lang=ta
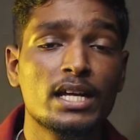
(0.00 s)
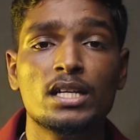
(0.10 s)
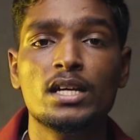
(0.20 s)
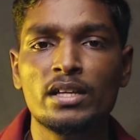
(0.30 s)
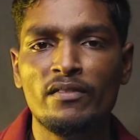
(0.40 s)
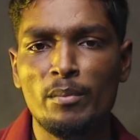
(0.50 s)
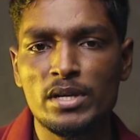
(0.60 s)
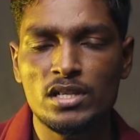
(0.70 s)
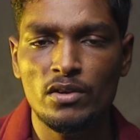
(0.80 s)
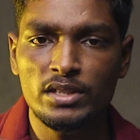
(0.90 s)
இடத்துல இருந்து
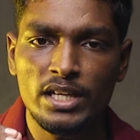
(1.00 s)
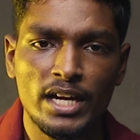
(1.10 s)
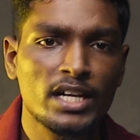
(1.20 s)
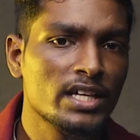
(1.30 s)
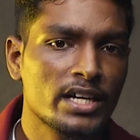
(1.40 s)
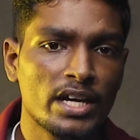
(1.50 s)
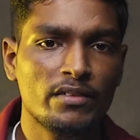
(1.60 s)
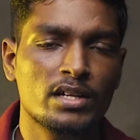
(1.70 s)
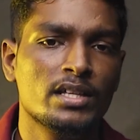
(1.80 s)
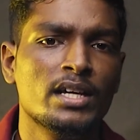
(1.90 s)
விமர்சனம் வந்து எழுந்துக்கிட்டே
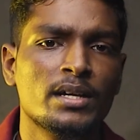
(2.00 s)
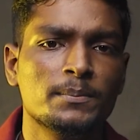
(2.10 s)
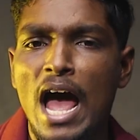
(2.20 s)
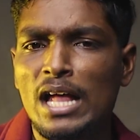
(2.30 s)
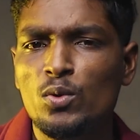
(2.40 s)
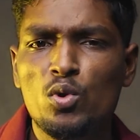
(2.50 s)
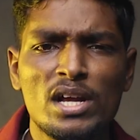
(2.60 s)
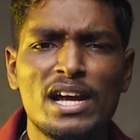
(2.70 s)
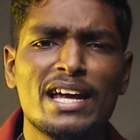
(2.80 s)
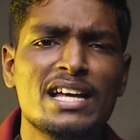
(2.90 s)
வருது அது
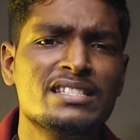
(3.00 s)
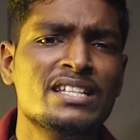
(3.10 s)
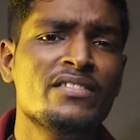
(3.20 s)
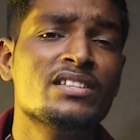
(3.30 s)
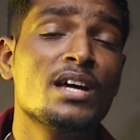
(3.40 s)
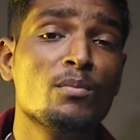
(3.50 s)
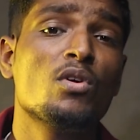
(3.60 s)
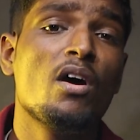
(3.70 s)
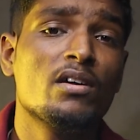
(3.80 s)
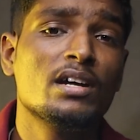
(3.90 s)
ஒன்றும் இல்லைங்க சி வி
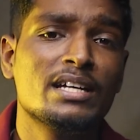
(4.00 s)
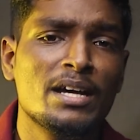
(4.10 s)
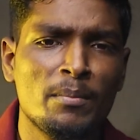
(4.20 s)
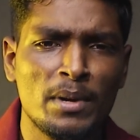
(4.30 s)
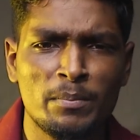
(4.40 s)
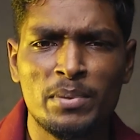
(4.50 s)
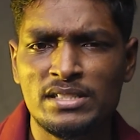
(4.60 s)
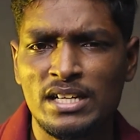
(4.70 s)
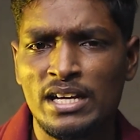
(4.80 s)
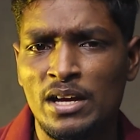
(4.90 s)
சண்முகம் அவர்களுக்கு பிளட்
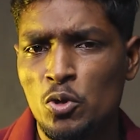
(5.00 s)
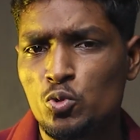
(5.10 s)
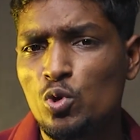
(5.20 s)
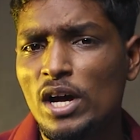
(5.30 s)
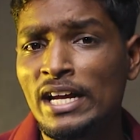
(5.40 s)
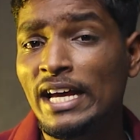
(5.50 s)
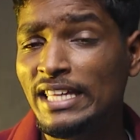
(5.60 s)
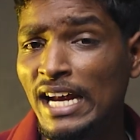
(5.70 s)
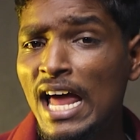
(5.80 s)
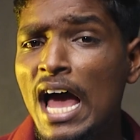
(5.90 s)
ப்ரெஷரு சுகரு
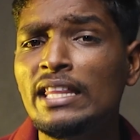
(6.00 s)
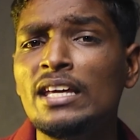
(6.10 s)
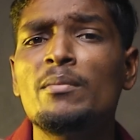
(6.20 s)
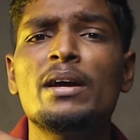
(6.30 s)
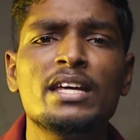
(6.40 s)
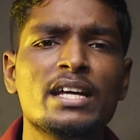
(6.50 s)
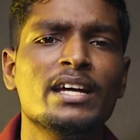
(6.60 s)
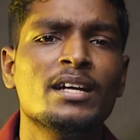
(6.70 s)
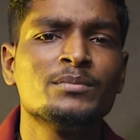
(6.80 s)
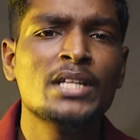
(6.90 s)
இதெல்லாம் அதிகமாக
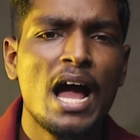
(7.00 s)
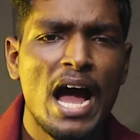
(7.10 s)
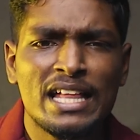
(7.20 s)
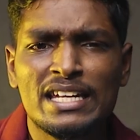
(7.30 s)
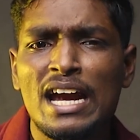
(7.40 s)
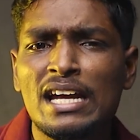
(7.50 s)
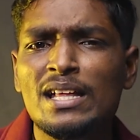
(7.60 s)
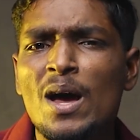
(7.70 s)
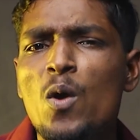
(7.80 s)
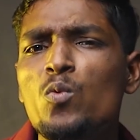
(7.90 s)
இருக்குது அதனால
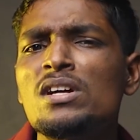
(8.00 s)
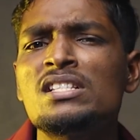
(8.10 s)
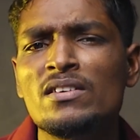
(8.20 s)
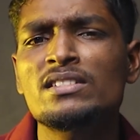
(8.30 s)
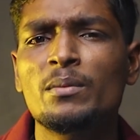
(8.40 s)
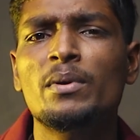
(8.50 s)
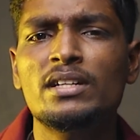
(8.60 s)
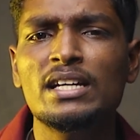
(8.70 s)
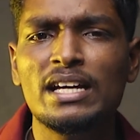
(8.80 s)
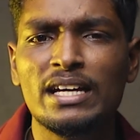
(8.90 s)
தான் உணர்ச்சி
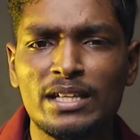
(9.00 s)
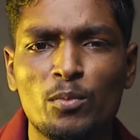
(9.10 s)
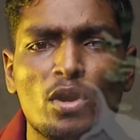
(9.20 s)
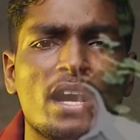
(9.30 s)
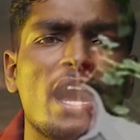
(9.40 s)
வசப்பட்டு இது போகிற